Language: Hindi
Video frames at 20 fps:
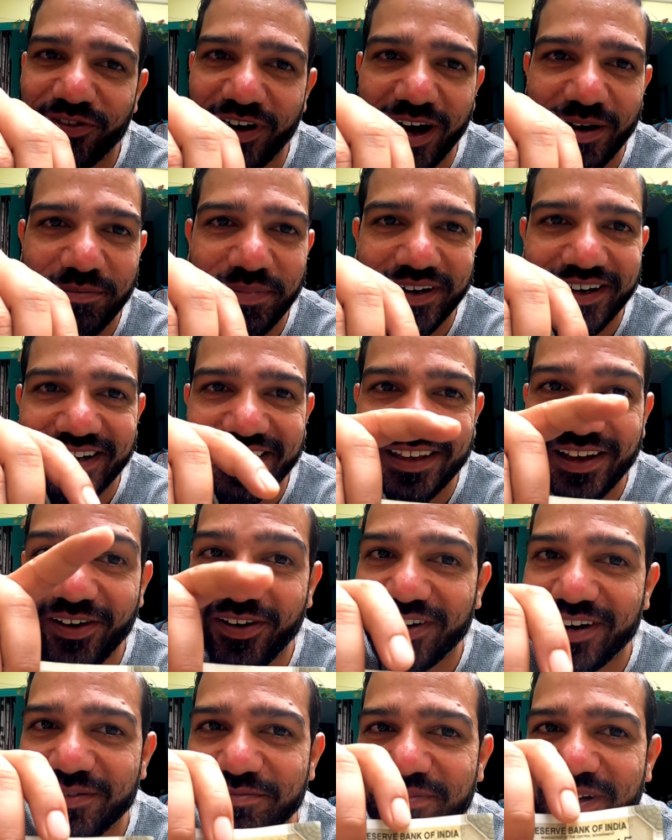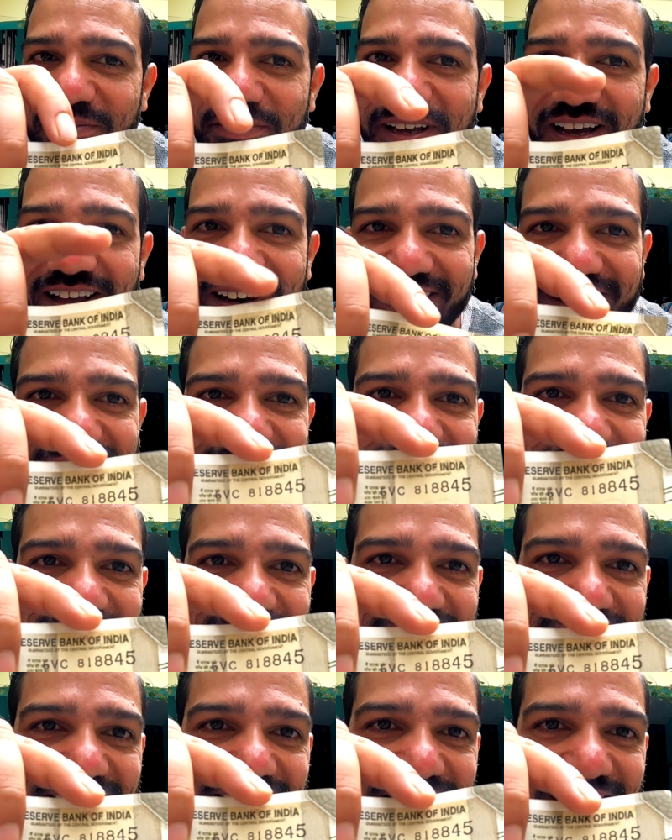वो वहाँ पर नहीं है और नंबर भी अलग अलग
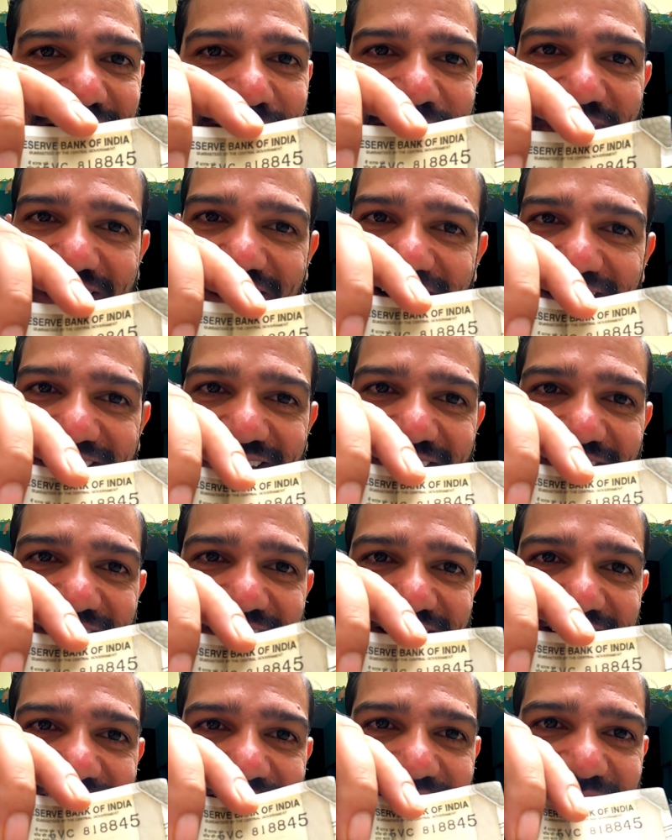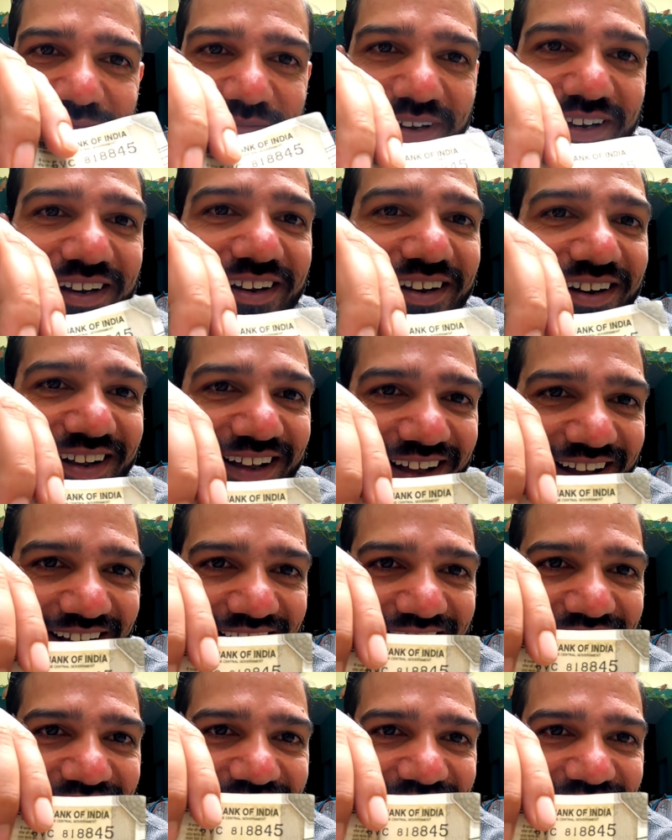है इधर नंबर अलग है और इधर नंबर
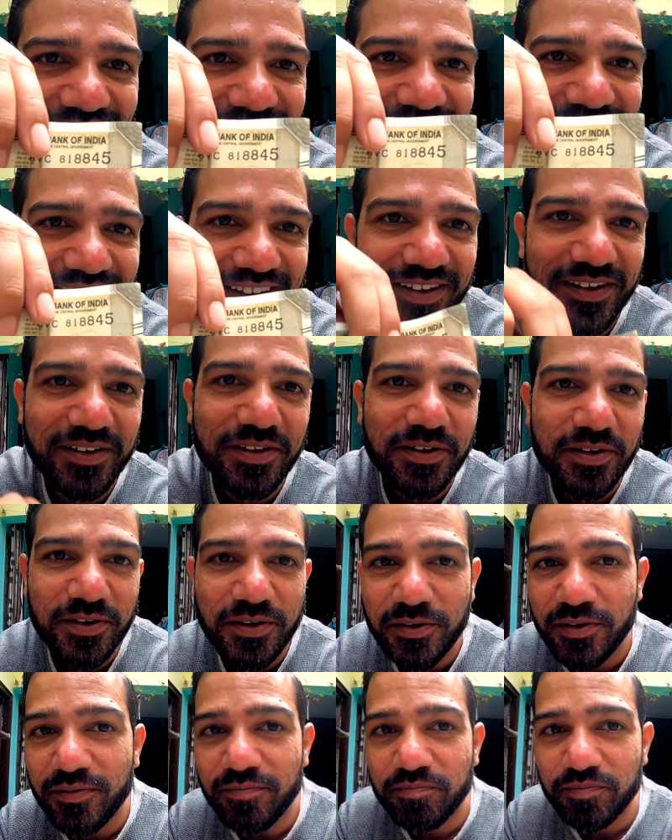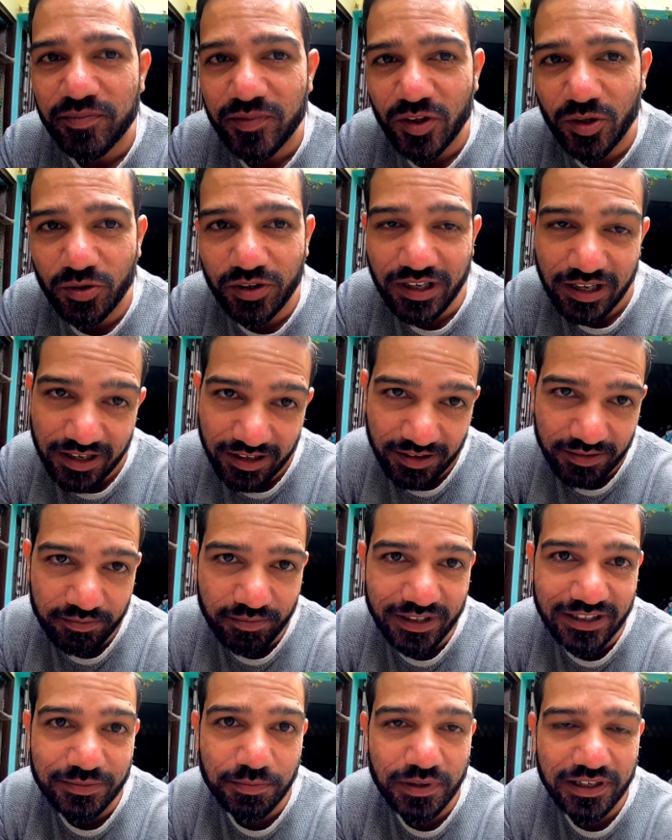अलग है तो ये
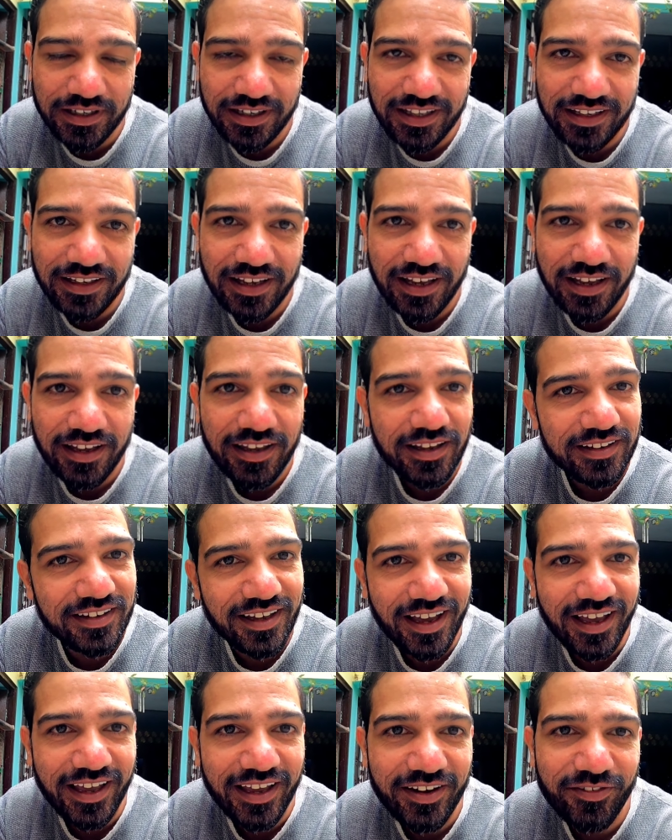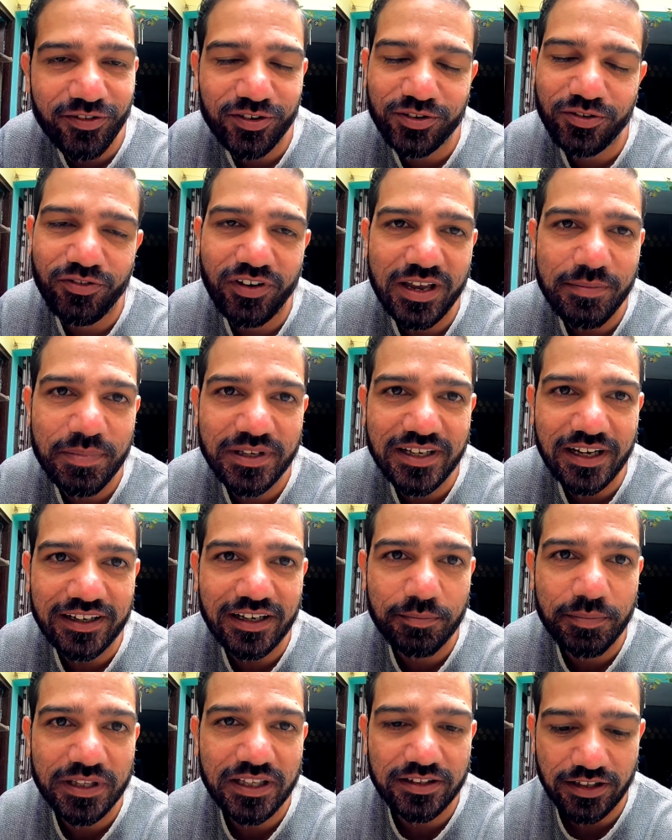मिस प्रिंटिंग है या क्या है वो तो वहीं पे
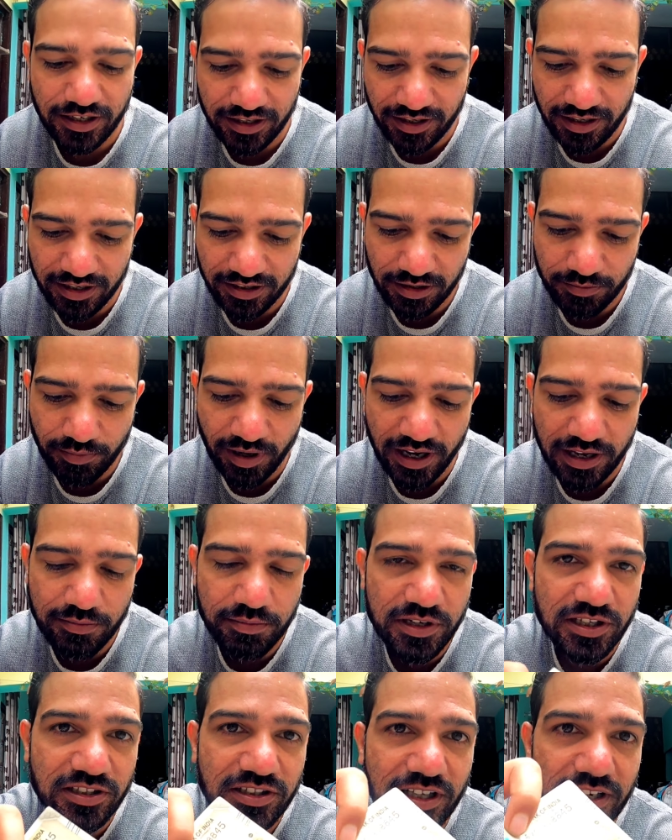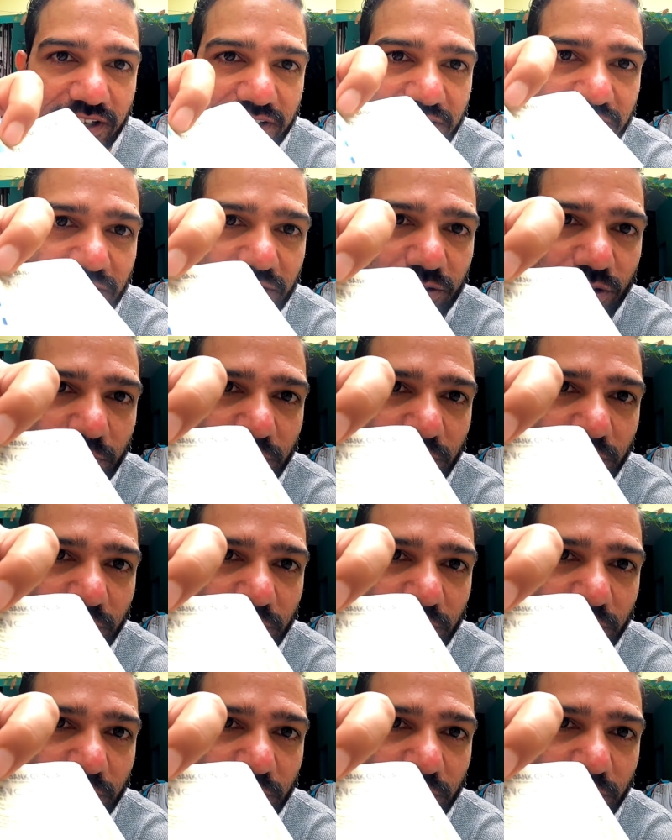जाकर पता चलेगा लेकिन भाई बीच की लकीर